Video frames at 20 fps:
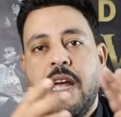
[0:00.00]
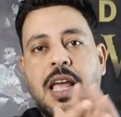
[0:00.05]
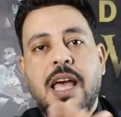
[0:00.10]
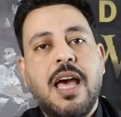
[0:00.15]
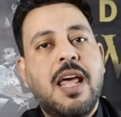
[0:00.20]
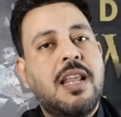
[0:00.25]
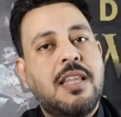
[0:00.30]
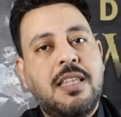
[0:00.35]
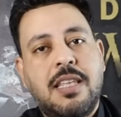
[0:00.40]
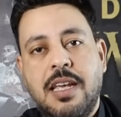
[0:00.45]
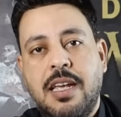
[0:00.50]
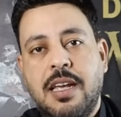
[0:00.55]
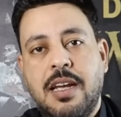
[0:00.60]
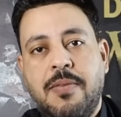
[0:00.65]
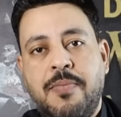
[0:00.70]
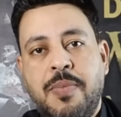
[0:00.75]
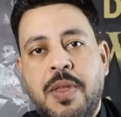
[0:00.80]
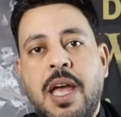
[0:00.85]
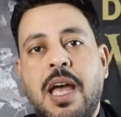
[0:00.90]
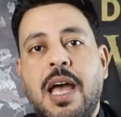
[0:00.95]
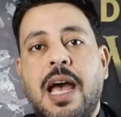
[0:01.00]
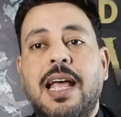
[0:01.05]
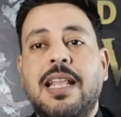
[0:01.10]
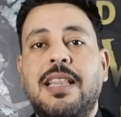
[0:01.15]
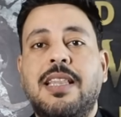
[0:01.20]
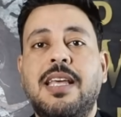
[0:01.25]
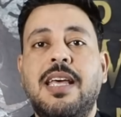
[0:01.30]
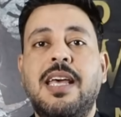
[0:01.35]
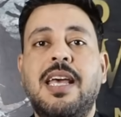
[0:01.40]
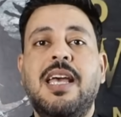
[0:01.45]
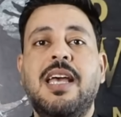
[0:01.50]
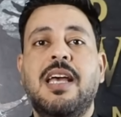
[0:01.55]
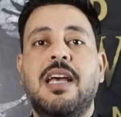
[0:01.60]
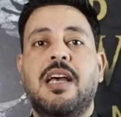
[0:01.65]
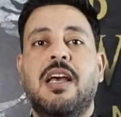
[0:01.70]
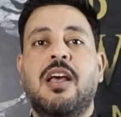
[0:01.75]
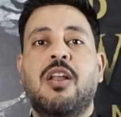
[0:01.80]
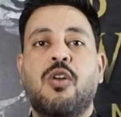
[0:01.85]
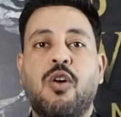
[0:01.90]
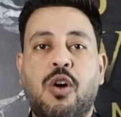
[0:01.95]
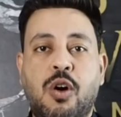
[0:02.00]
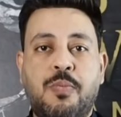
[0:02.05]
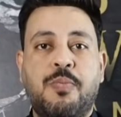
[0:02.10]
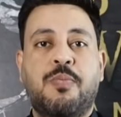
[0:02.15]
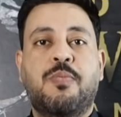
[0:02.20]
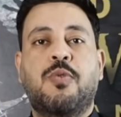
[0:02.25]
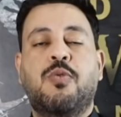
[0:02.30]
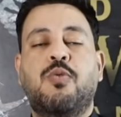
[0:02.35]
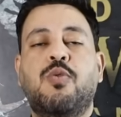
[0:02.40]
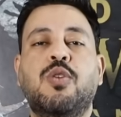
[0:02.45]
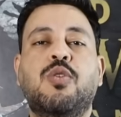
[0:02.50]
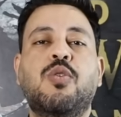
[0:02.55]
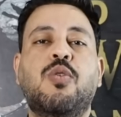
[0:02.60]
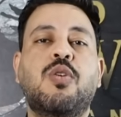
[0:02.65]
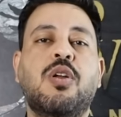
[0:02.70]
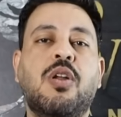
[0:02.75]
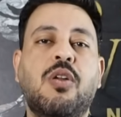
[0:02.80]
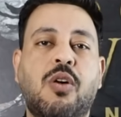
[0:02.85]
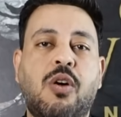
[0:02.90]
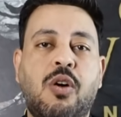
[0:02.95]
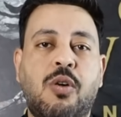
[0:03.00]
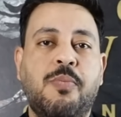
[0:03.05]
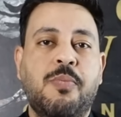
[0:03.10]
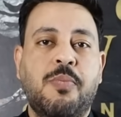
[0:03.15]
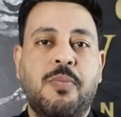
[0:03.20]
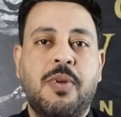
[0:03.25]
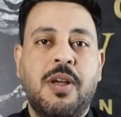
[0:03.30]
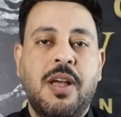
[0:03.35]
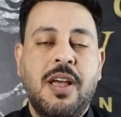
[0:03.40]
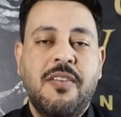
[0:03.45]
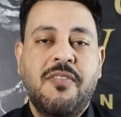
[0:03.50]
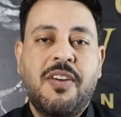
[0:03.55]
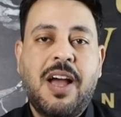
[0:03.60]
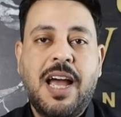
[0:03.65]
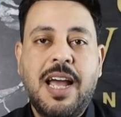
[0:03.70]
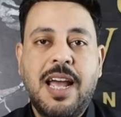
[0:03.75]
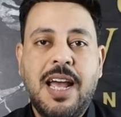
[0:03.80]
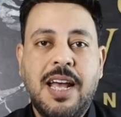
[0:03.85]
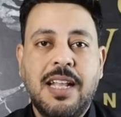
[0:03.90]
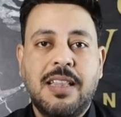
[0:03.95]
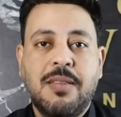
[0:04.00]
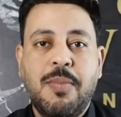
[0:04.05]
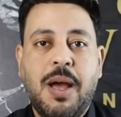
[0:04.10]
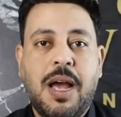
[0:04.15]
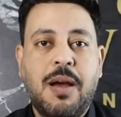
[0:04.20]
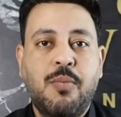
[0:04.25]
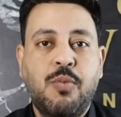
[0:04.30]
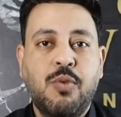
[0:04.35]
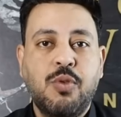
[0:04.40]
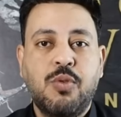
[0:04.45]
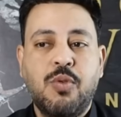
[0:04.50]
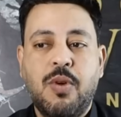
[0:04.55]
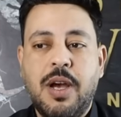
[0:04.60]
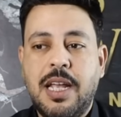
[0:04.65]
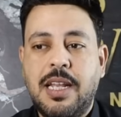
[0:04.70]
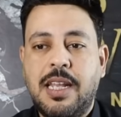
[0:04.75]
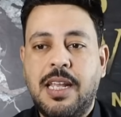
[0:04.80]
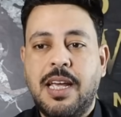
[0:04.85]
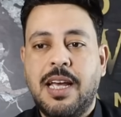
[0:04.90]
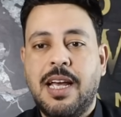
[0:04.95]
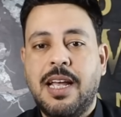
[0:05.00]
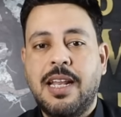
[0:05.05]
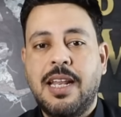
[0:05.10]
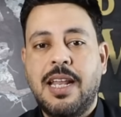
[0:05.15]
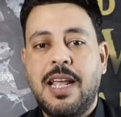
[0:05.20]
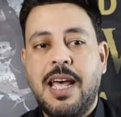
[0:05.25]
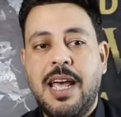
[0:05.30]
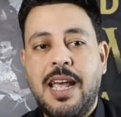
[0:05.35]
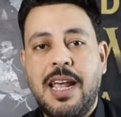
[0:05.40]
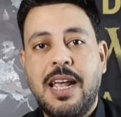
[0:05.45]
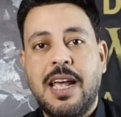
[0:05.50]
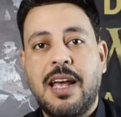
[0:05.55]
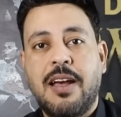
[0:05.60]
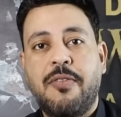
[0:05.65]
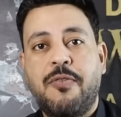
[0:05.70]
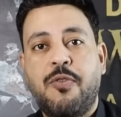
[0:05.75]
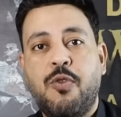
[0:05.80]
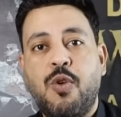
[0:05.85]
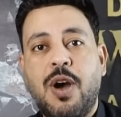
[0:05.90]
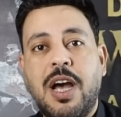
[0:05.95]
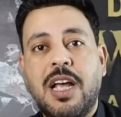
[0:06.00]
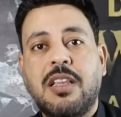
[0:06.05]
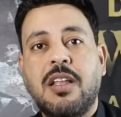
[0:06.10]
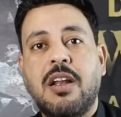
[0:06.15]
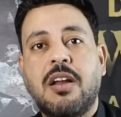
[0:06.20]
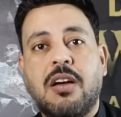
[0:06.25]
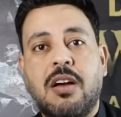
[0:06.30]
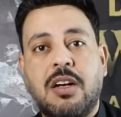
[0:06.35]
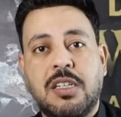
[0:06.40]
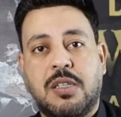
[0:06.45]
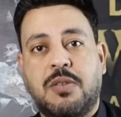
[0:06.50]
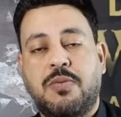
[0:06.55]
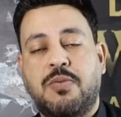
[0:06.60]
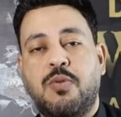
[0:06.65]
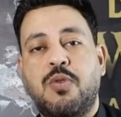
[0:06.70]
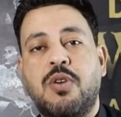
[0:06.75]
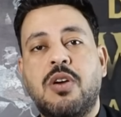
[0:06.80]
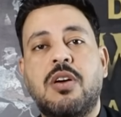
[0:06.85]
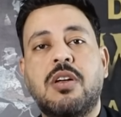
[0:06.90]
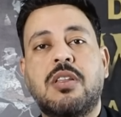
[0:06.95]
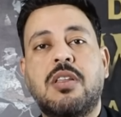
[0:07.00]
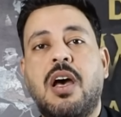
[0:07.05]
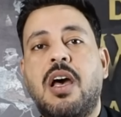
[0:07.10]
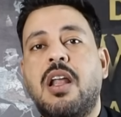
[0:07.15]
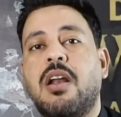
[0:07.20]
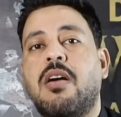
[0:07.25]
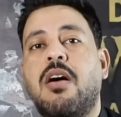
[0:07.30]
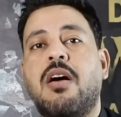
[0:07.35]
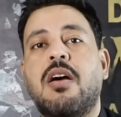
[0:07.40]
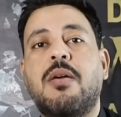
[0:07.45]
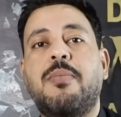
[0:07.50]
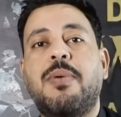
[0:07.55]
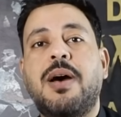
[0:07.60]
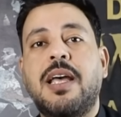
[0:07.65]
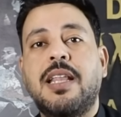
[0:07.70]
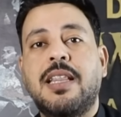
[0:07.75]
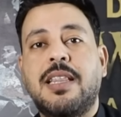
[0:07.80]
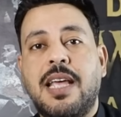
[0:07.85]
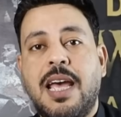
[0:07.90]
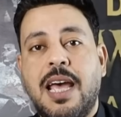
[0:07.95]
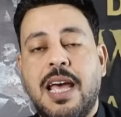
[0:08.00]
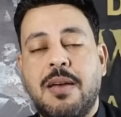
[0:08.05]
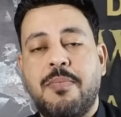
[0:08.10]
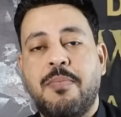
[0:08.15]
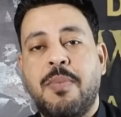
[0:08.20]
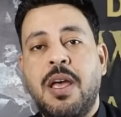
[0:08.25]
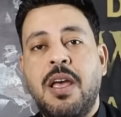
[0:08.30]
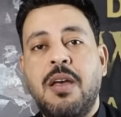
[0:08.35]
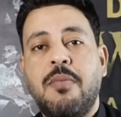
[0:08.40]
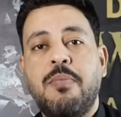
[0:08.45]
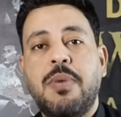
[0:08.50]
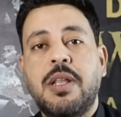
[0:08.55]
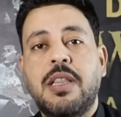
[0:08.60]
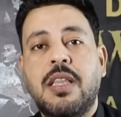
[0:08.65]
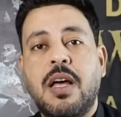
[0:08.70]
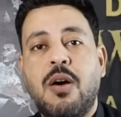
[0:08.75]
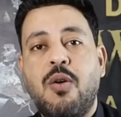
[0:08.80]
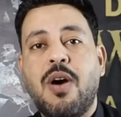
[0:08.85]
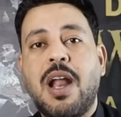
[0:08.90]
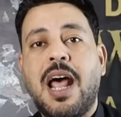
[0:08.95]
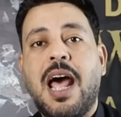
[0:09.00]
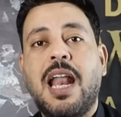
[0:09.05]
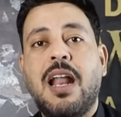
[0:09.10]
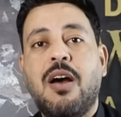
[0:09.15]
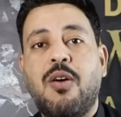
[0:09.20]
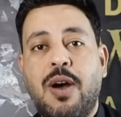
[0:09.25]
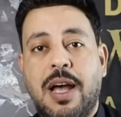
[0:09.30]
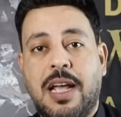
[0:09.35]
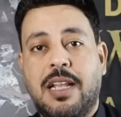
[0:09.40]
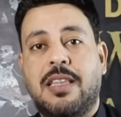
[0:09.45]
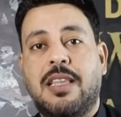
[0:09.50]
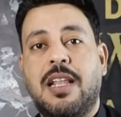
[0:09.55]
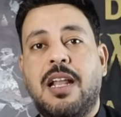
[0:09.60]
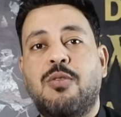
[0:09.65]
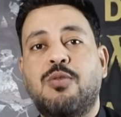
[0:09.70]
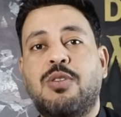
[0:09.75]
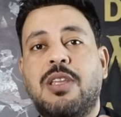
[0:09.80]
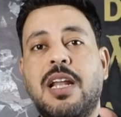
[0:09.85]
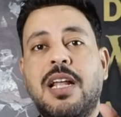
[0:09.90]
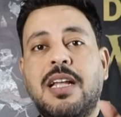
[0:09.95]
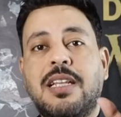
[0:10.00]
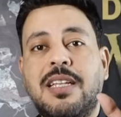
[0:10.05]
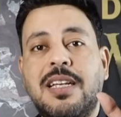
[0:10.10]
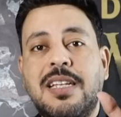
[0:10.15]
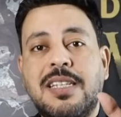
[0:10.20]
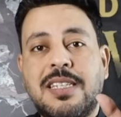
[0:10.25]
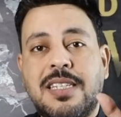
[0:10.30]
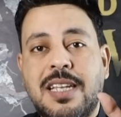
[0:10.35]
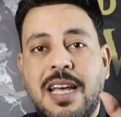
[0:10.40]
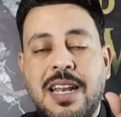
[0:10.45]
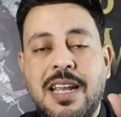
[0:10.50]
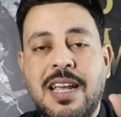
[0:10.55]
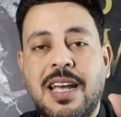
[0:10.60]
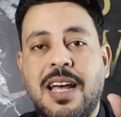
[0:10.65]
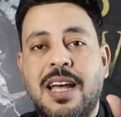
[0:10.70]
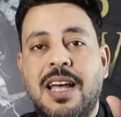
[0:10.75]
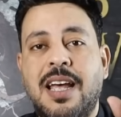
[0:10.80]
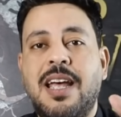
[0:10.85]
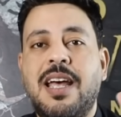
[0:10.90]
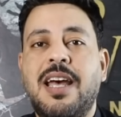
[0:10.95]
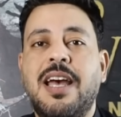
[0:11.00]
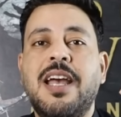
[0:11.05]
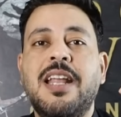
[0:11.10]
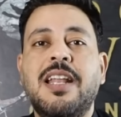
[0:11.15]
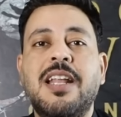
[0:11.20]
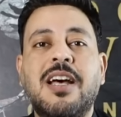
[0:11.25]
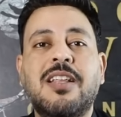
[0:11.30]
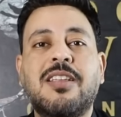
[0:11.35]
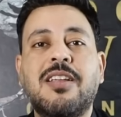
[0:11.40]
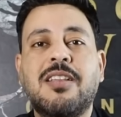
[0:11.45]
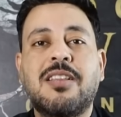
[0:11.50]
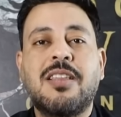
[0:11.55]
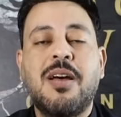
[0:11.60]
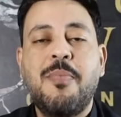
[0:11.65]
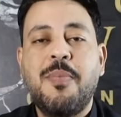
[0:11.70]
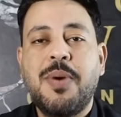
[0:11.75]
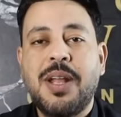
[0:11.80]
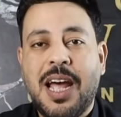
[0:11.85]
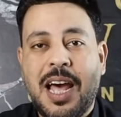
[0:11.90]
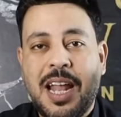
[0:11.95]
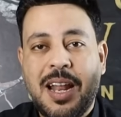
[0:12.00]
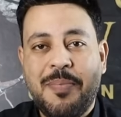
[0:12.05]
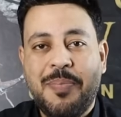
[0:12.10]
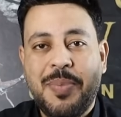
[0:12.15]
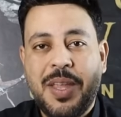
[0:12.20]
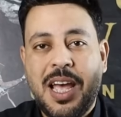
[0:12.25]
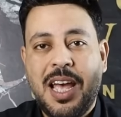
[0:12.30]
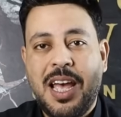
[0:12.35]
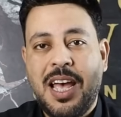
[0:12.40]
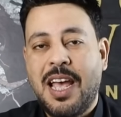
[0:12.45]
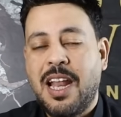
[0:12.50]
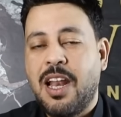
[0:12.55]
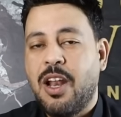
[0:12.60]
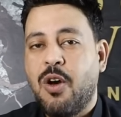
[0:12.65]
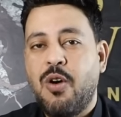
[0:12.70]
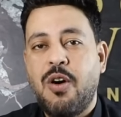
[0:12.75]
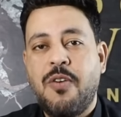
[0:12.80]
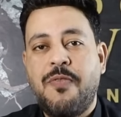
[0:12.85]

كارثية قد إيه الأم ودور الأم في حياة محمود وادي إن هي في وقت القصف وانقطاع الكهرباء الدائم بتدور على وقت لو 30 ثانية إنها تطمن على ابنها اللي